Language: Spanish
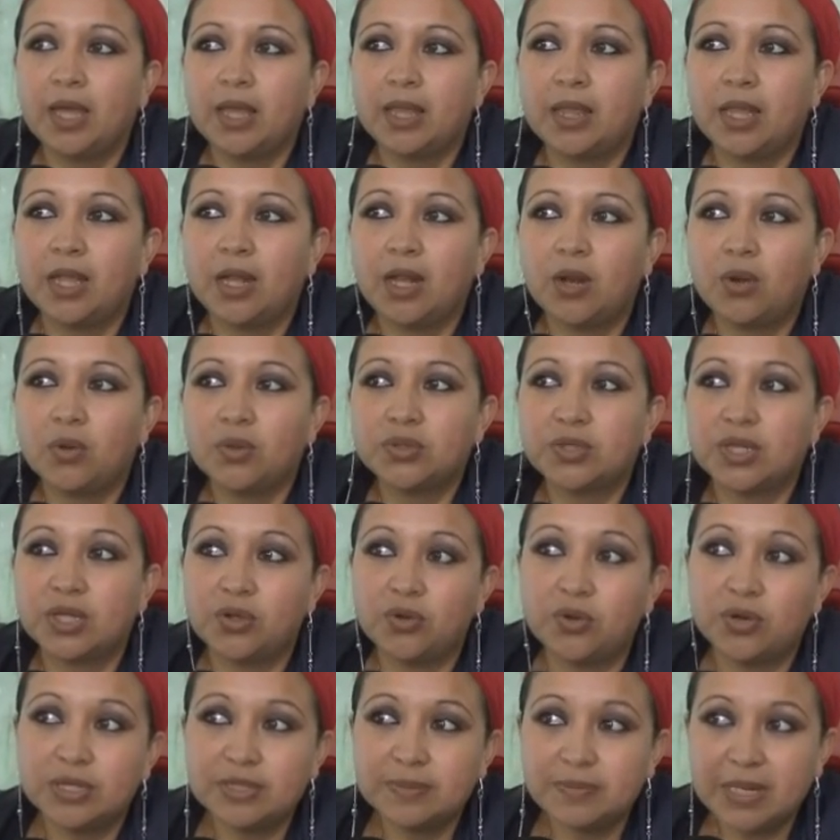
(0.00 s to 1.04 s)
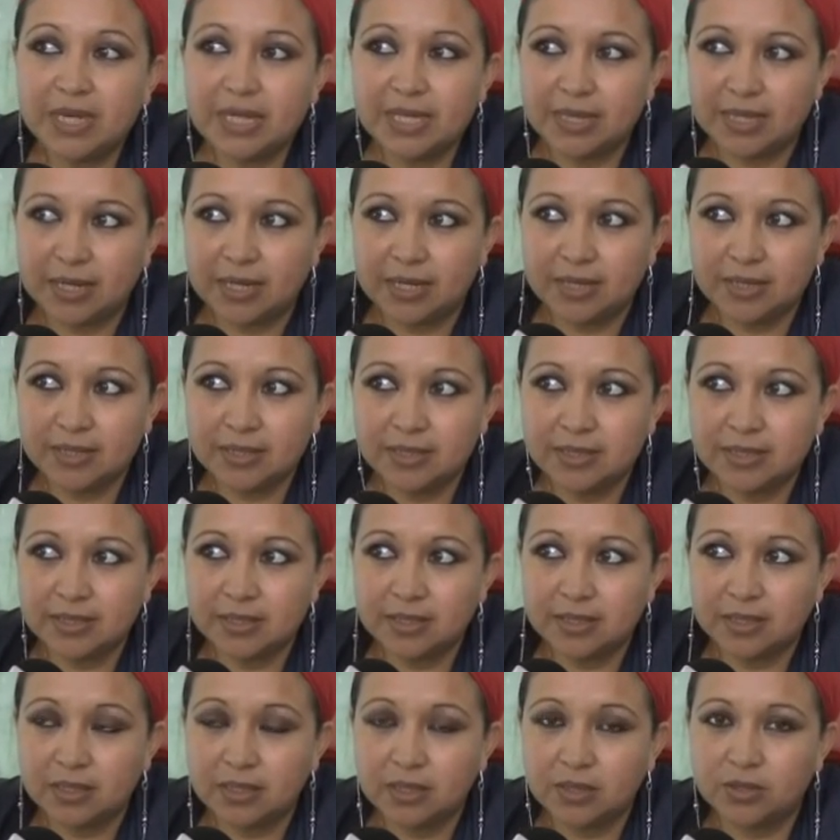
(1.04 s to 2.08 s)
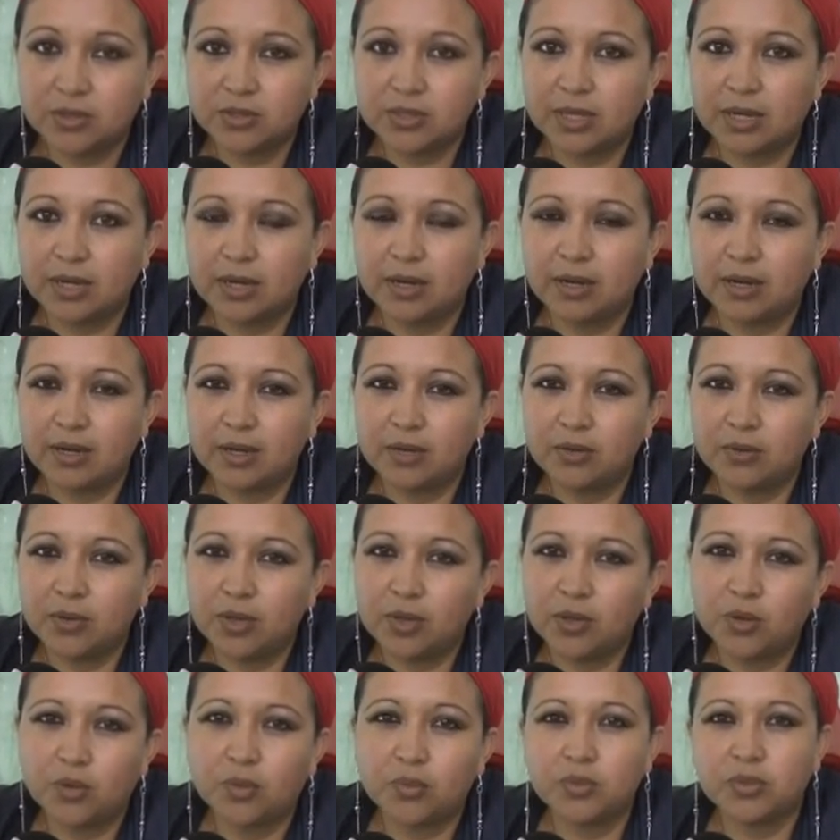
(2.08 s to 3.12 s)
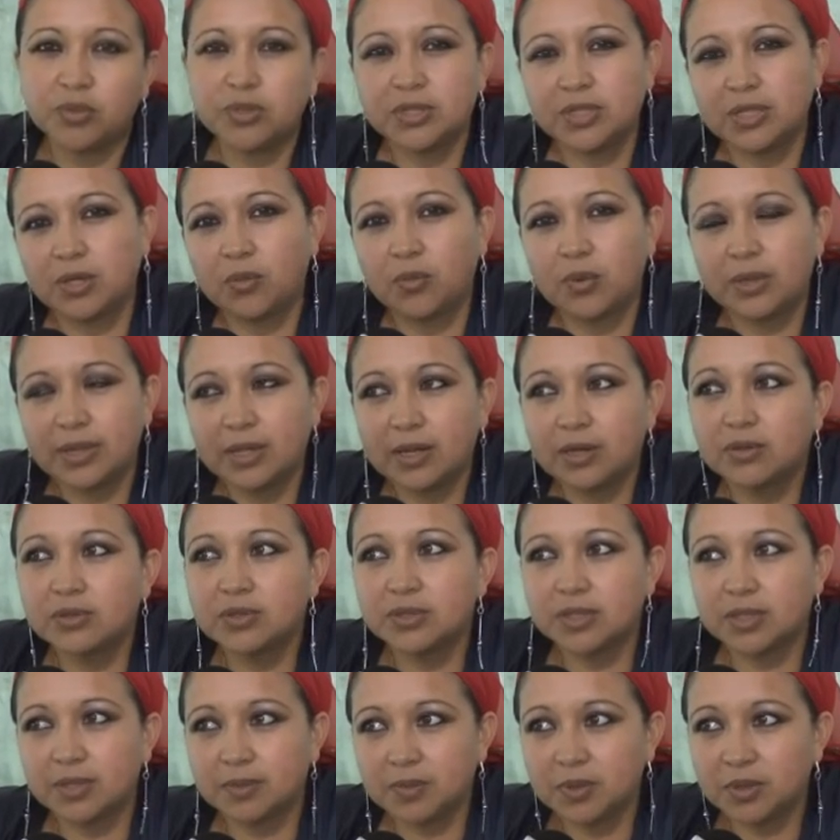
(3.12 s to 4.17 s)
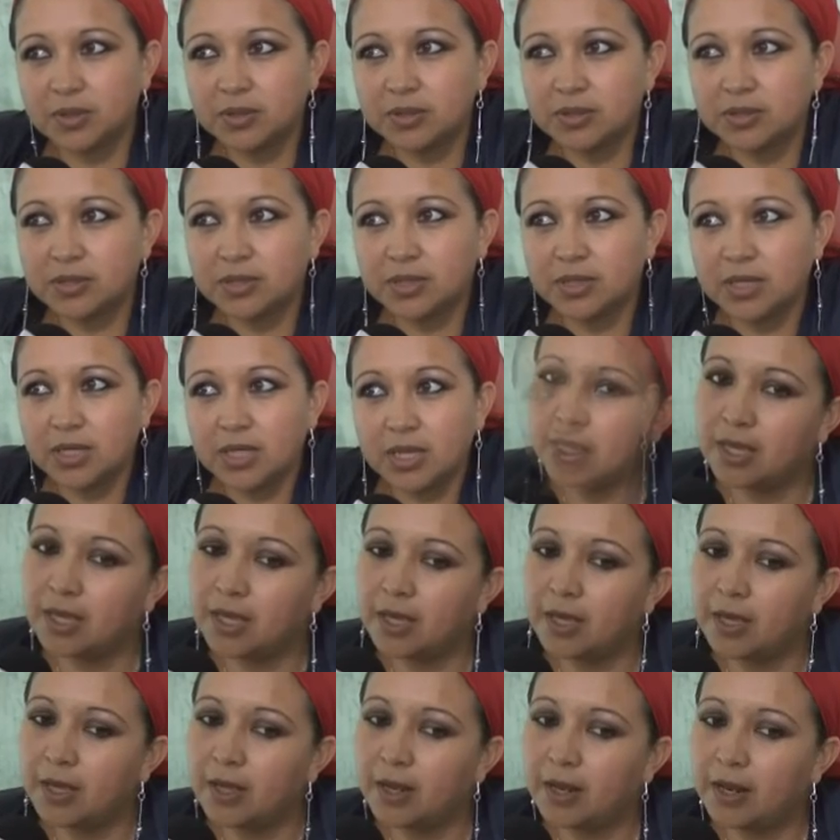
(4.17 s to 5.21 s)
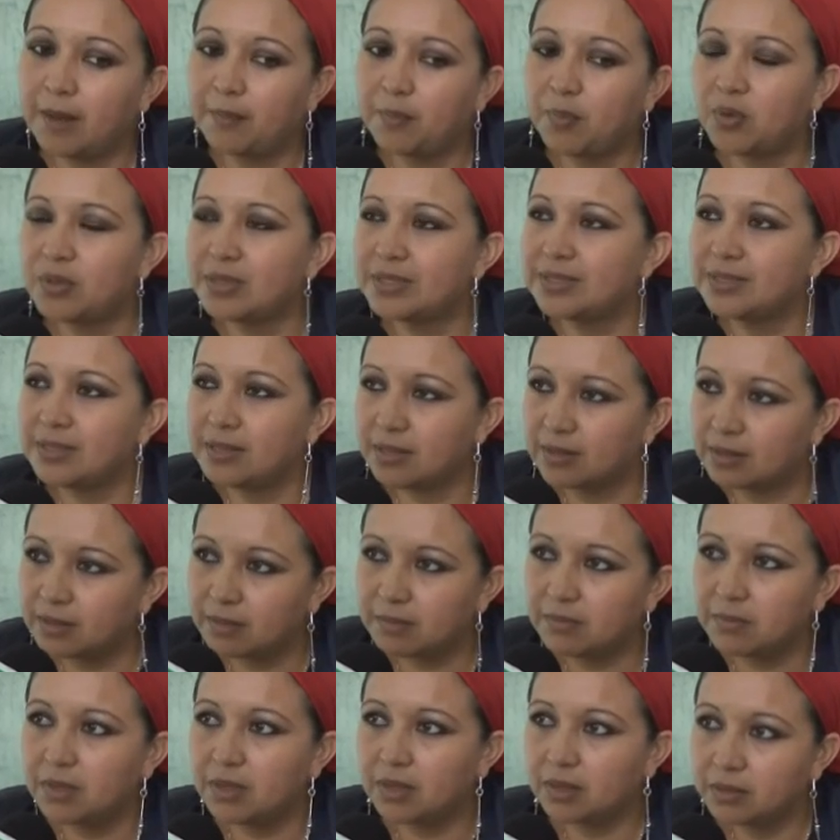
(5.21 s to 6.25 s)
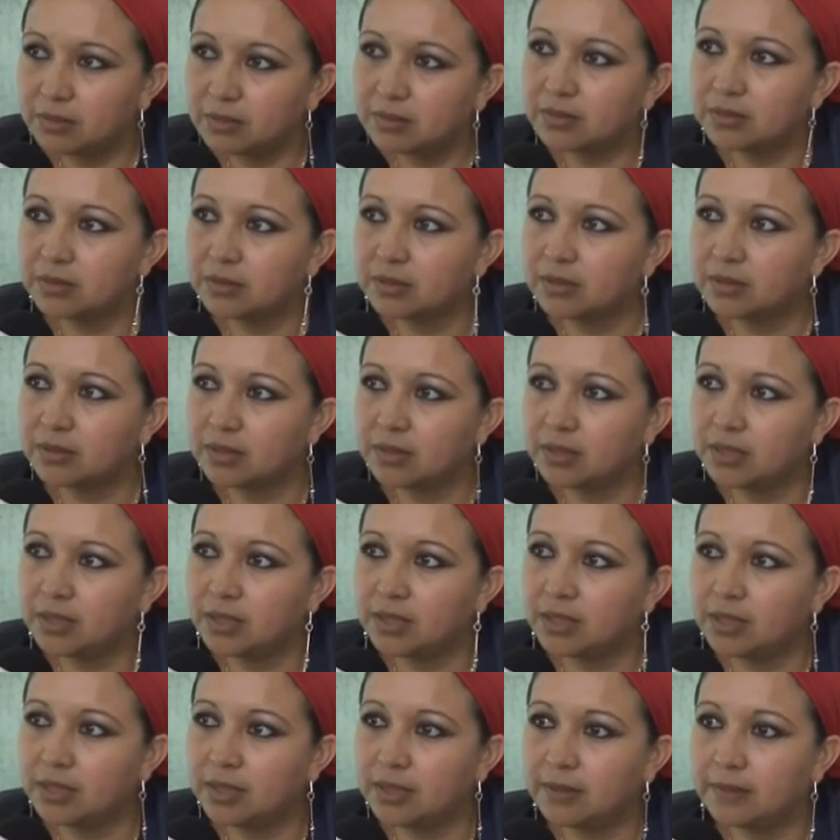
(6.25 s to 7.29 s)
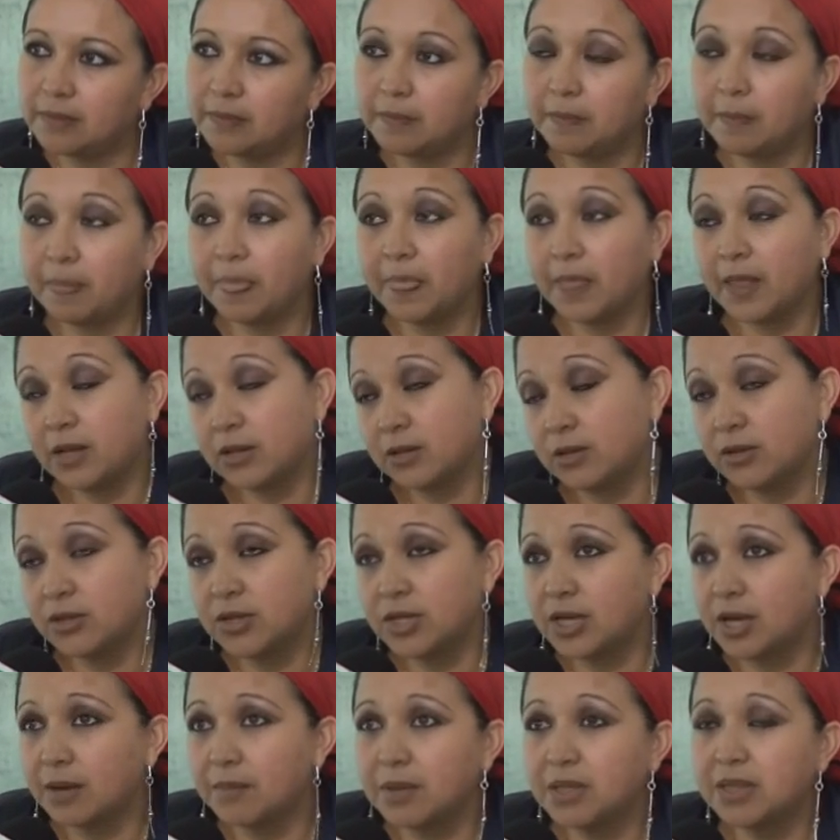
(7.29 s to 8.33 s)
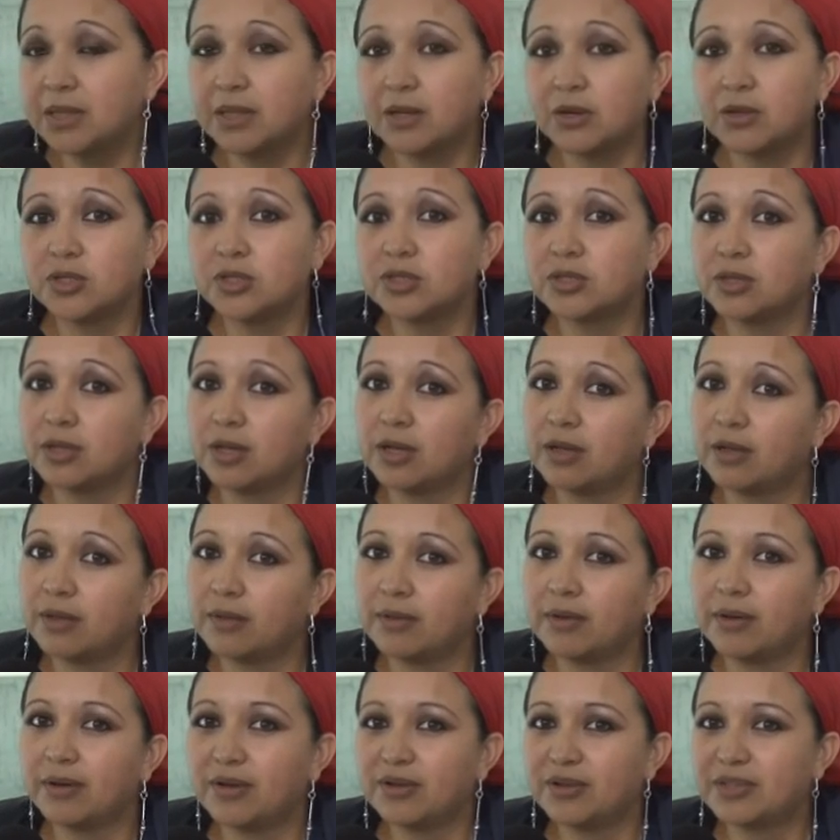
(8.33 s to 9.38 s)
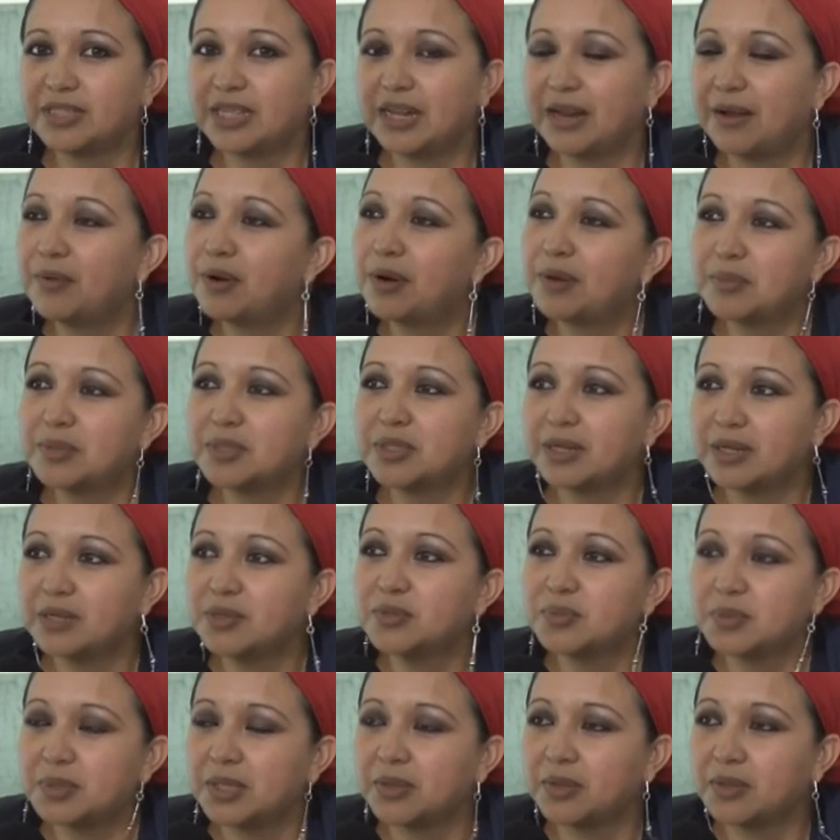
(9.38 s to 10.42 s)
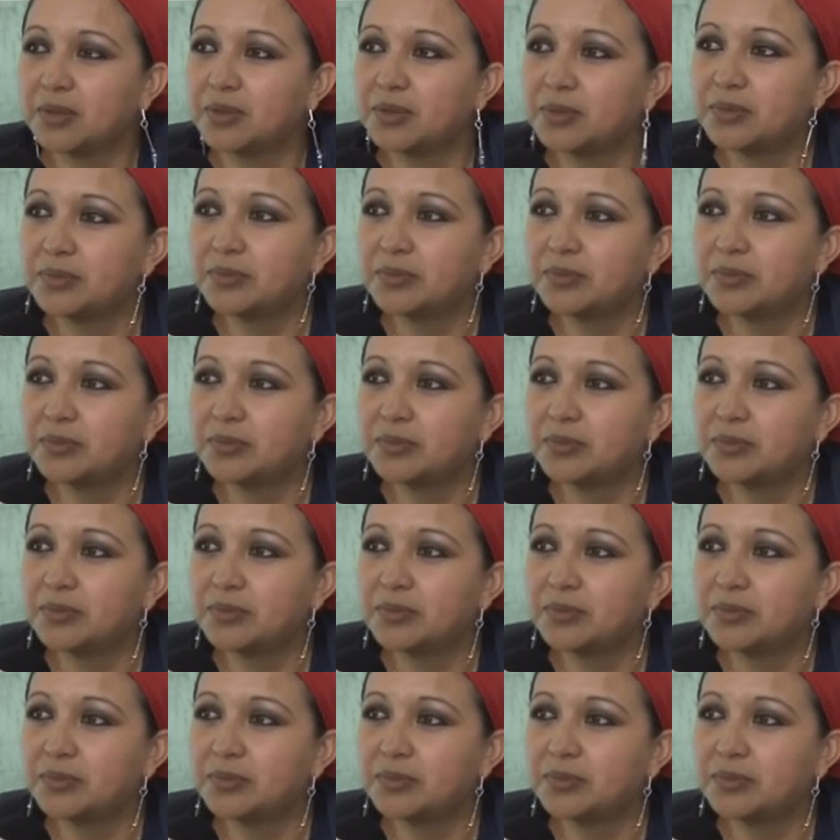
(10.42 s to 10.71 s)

de los señores militares, nos han ayudado con unos 50 conscriptos, la policía también y lógicamente los, eh, los que laboramos en el subcentro